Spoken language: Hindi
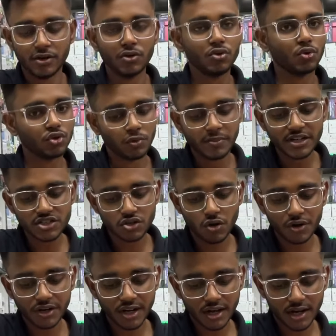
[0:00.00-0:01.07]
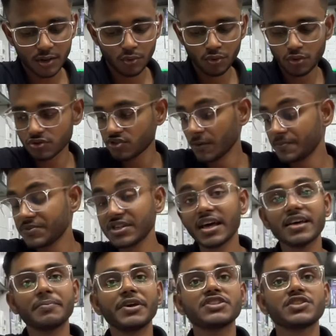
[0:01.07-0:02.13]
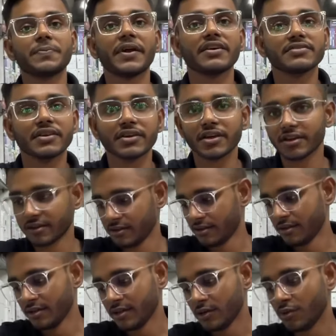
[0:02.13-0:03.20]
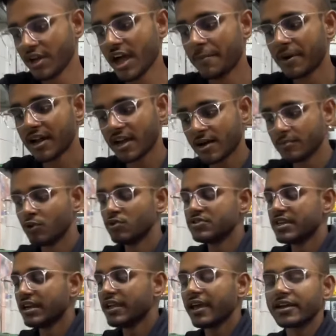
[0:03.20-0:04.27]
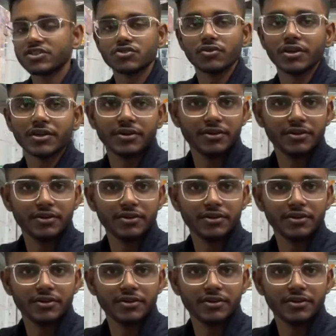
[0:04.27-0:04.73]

वो तो मस्ट कॉन्टैक्ट करें उनको सबसे बेस्ट प्राइस है क्योंकि हमारा काम होलसेल ही है एक्चुअली